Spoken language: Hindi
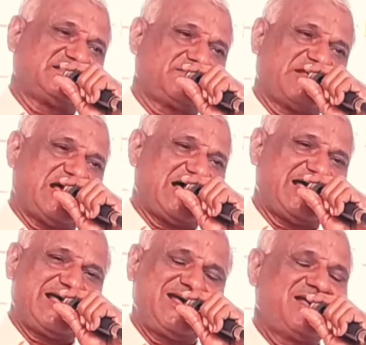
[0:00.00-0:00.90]
अंत भला
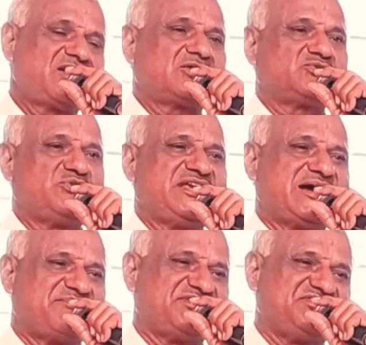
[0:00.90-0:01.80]
है और
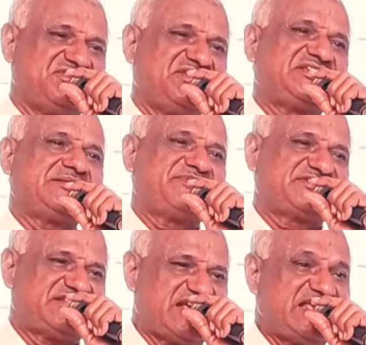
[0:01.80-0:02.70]
दुनिया में जीने की
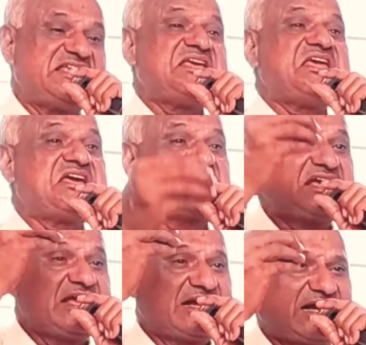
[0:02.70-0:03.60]
बस यही
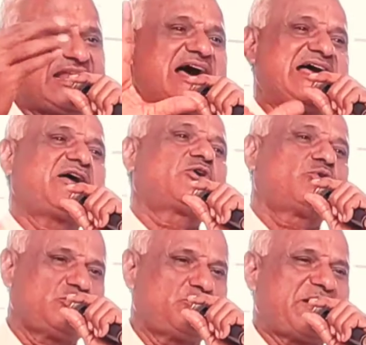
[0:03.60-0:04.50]
एक कला है और
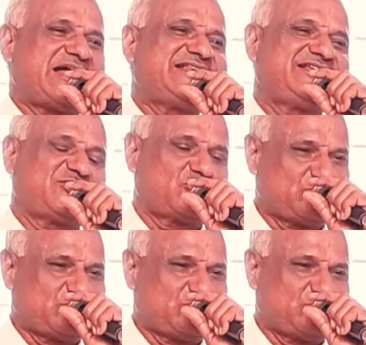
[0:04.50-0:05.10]
कोई उपाय नहीं और